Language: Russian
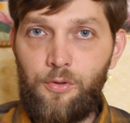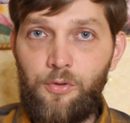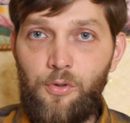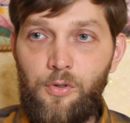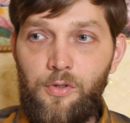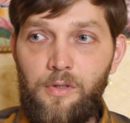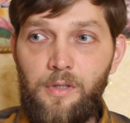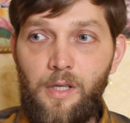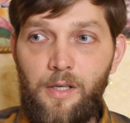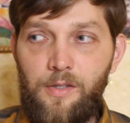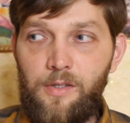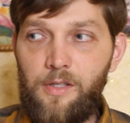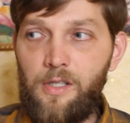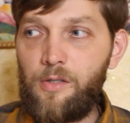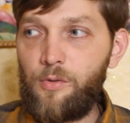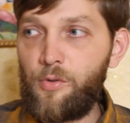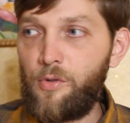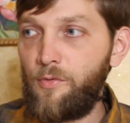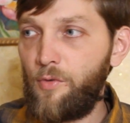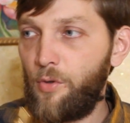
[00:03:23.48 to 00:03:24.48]
То есть
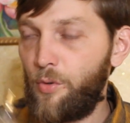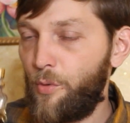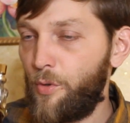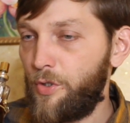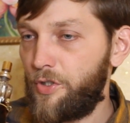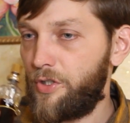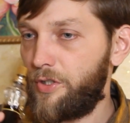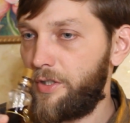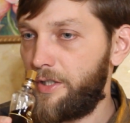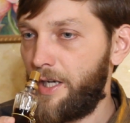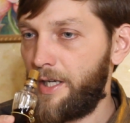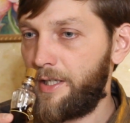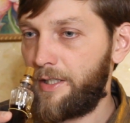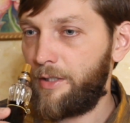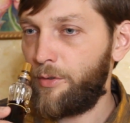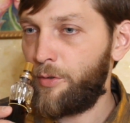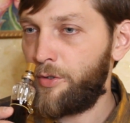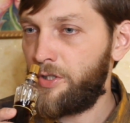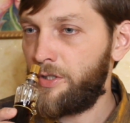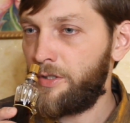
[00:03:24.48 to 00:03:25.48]
нарцисс у него очень
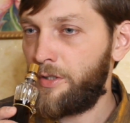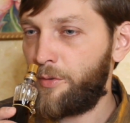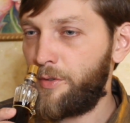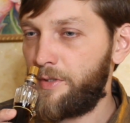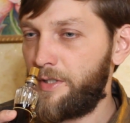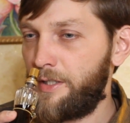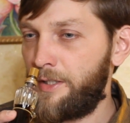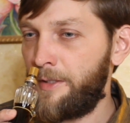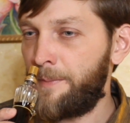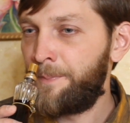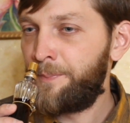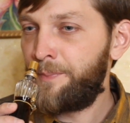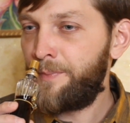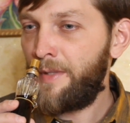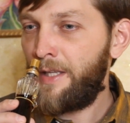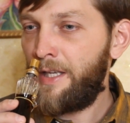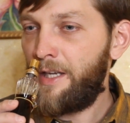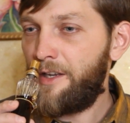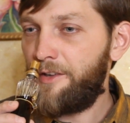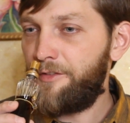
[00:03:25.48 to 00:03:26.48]
яркий, очень такой, знаете,
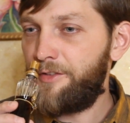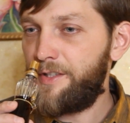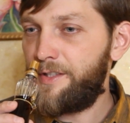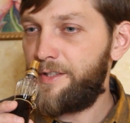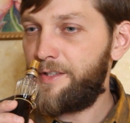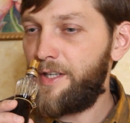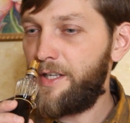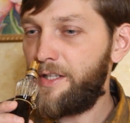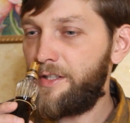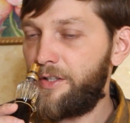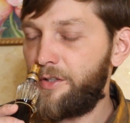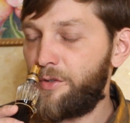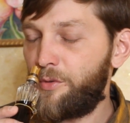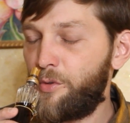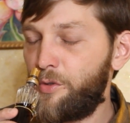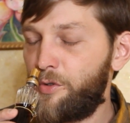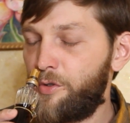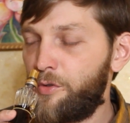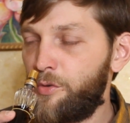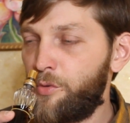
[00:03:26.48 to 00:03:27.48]
весенний,
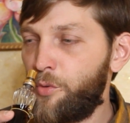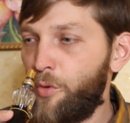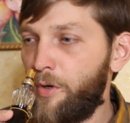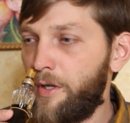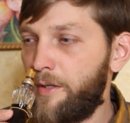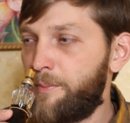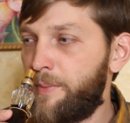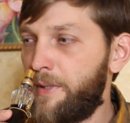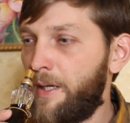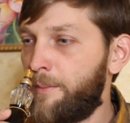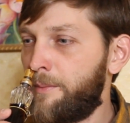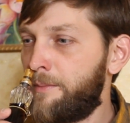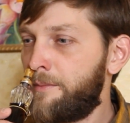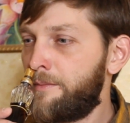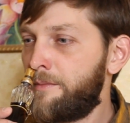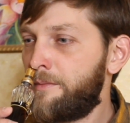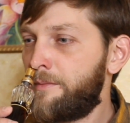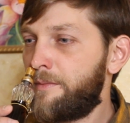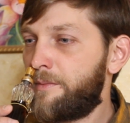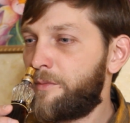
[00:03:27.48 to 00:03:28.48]
густой, прям,
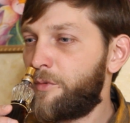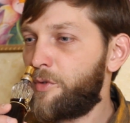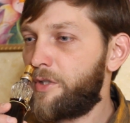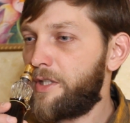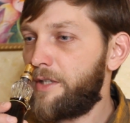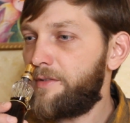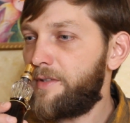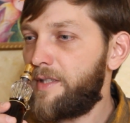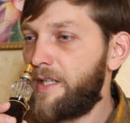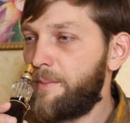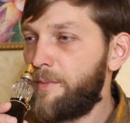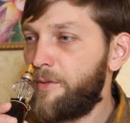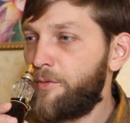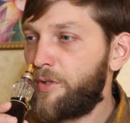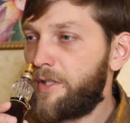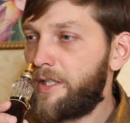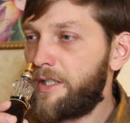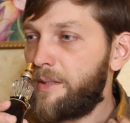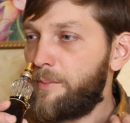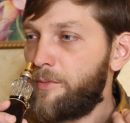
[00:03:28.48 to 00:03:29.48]
ну, со всеми
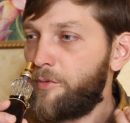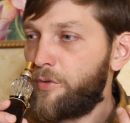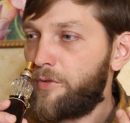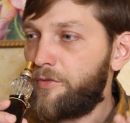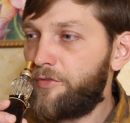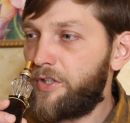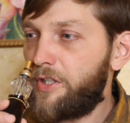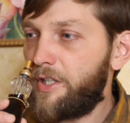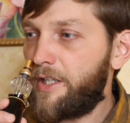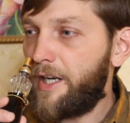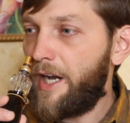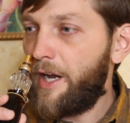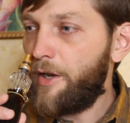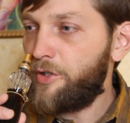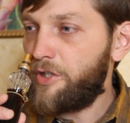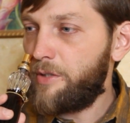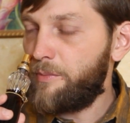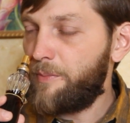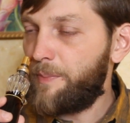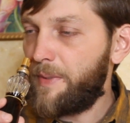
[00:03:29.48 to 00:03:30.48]
вот этими вот
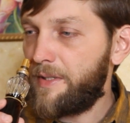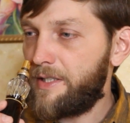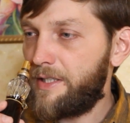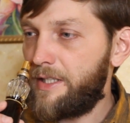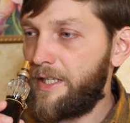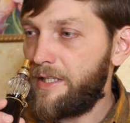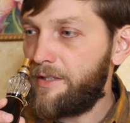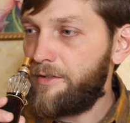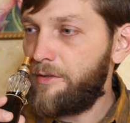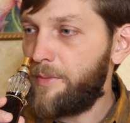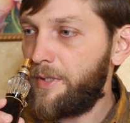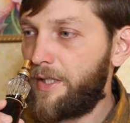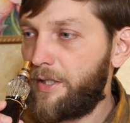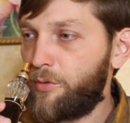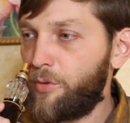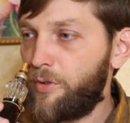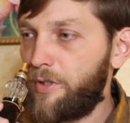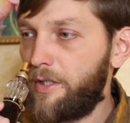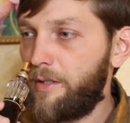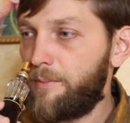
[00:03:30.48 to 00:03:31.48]
вытекающими последствиями,
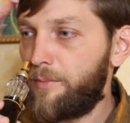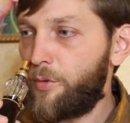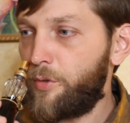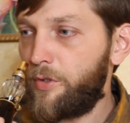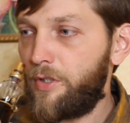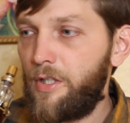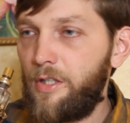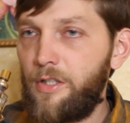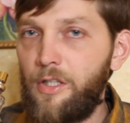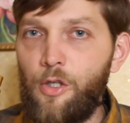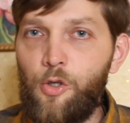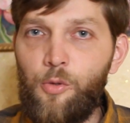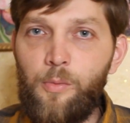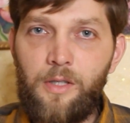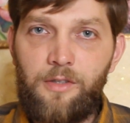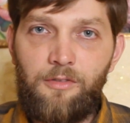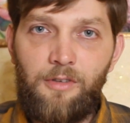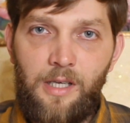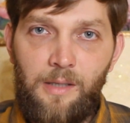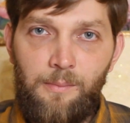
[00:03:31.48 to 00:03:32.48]
которые многие не
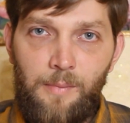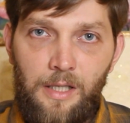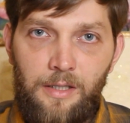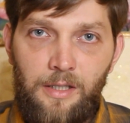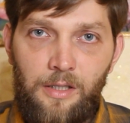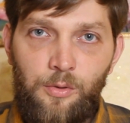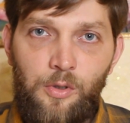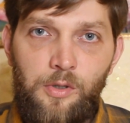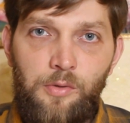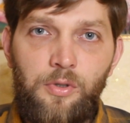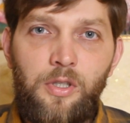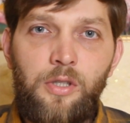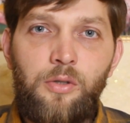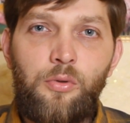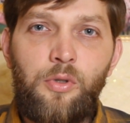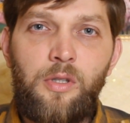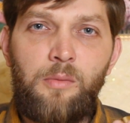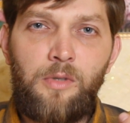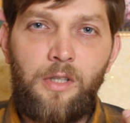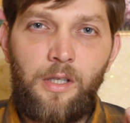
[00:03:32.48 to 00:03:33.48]
любят в ароматах, то есть вот
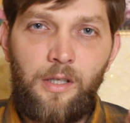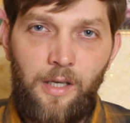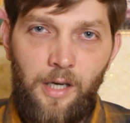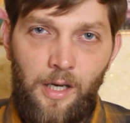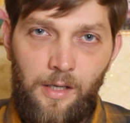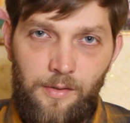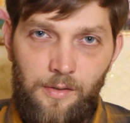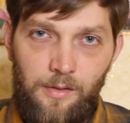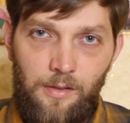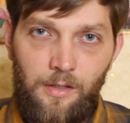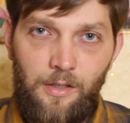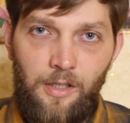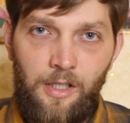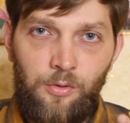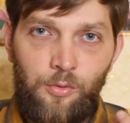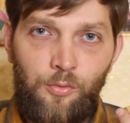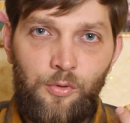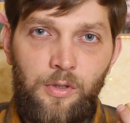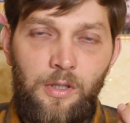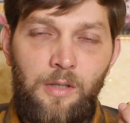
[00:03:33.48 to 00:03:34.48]
эту вот именно грязь
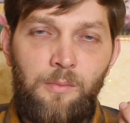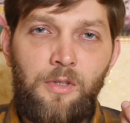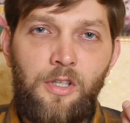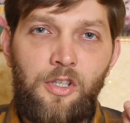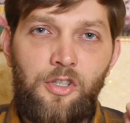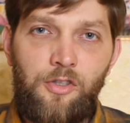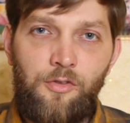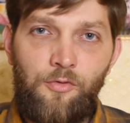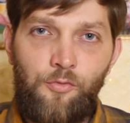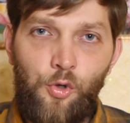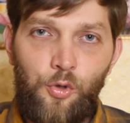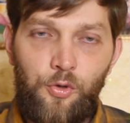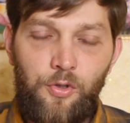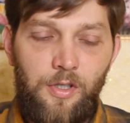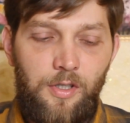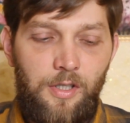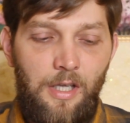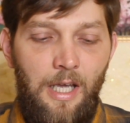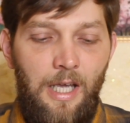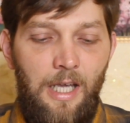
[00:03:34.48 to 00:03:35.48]
вот именно
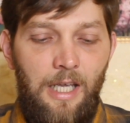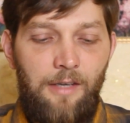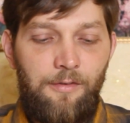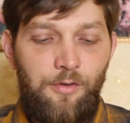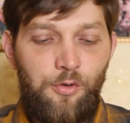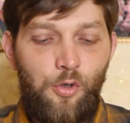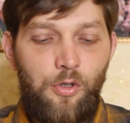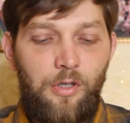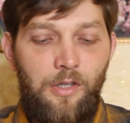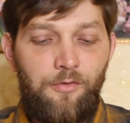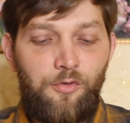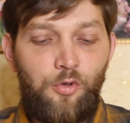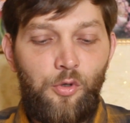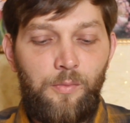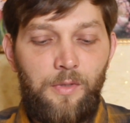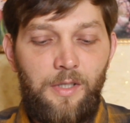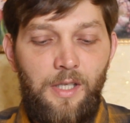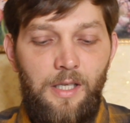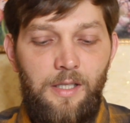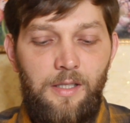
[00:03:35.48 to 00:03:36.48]
животность, и все это в
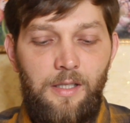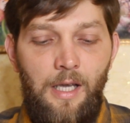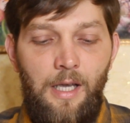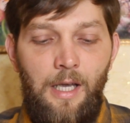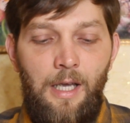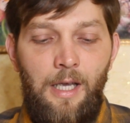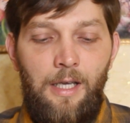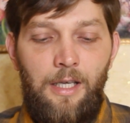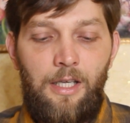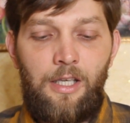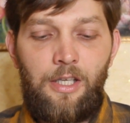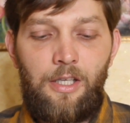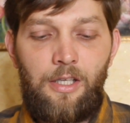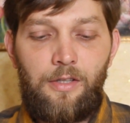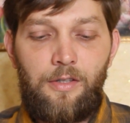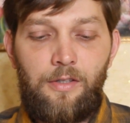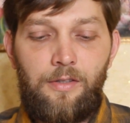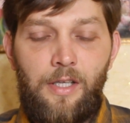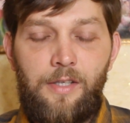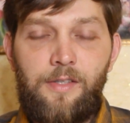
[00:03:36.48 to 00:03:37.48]
нем есть, и
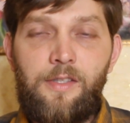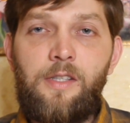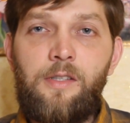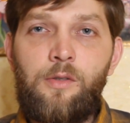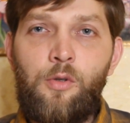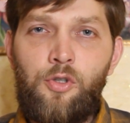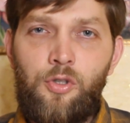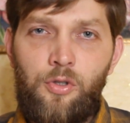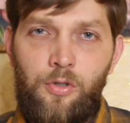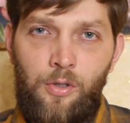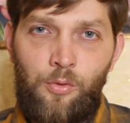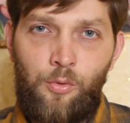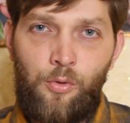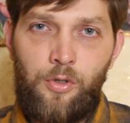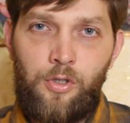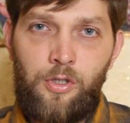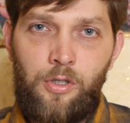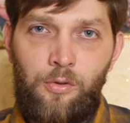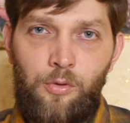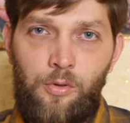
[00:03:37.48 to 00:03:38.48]
нарцисс точно такой же.